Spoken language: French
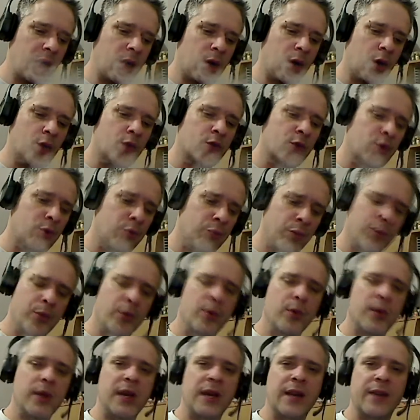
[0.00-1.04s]
Entre le
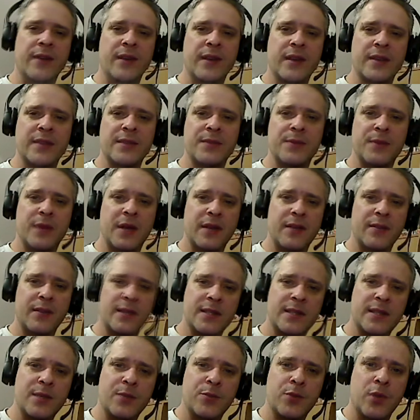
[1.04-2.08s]
bonbon et la fraise, mais la
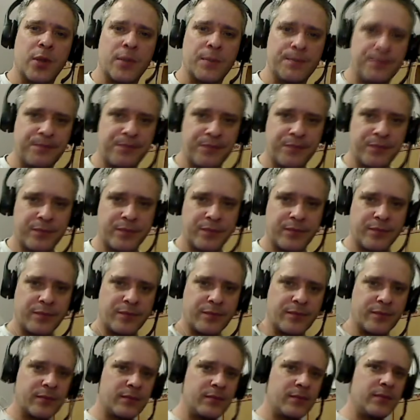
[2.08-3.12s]
fraise des bois.
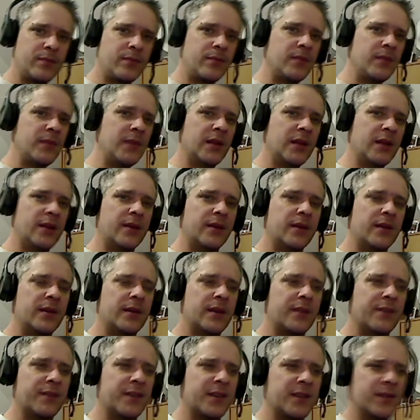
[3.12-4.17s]
Euh,
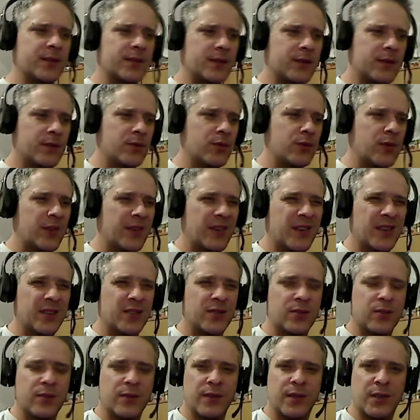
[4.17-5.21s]
la fraise ou la fraise
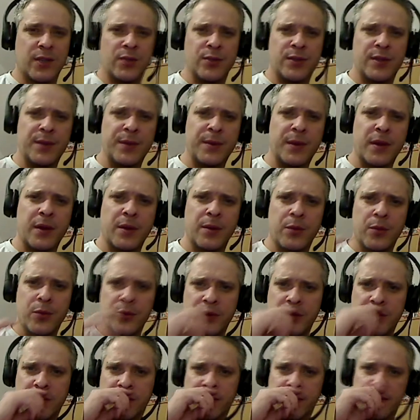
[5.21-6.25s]
sauvage, je sais pas comment on
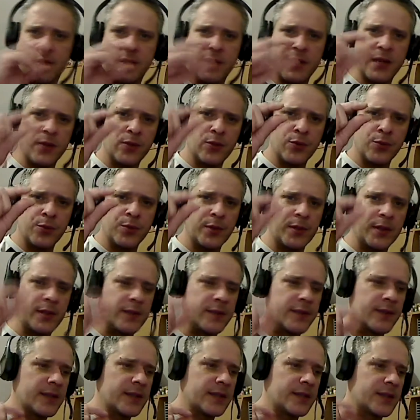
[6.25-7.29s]
dit en fait. C'est la toute petite
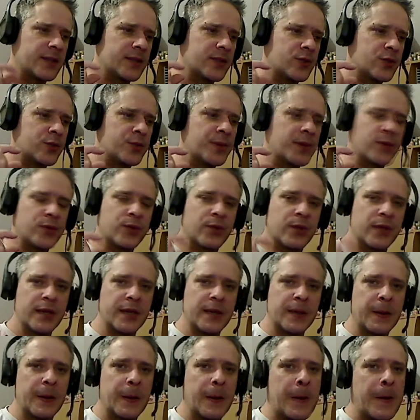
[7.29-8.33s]
fraise qui est super sucrée,
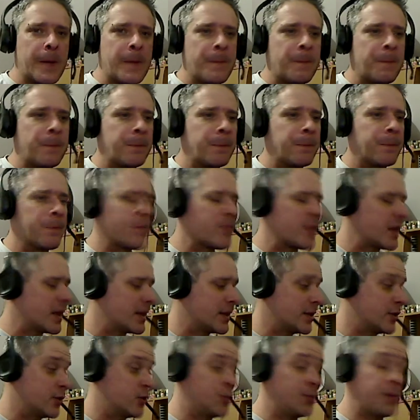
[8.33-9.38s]

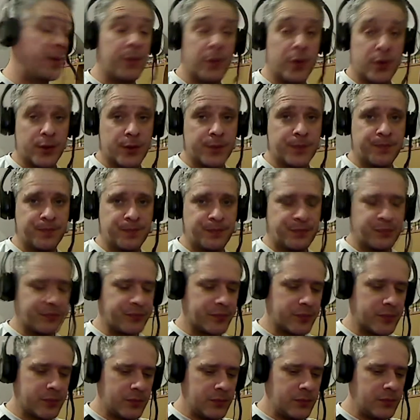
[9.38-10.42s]
qui est super bonne.
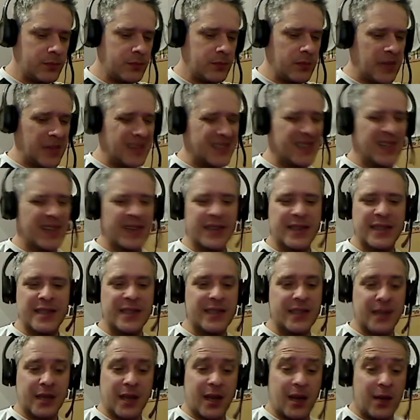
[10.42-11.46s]
C'est un liquide
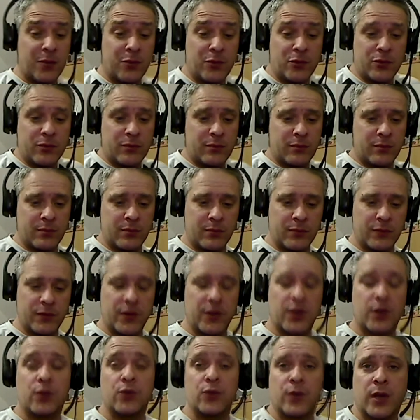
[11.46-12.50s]
qui est très bon, enfin
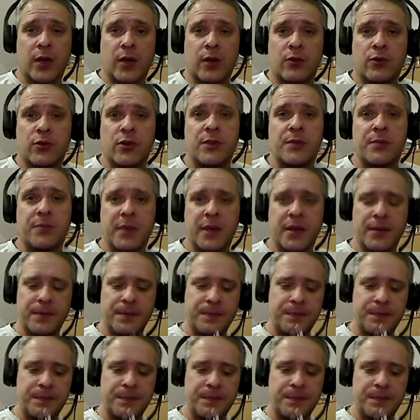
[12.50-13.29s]
en tout cas que j'aime bien.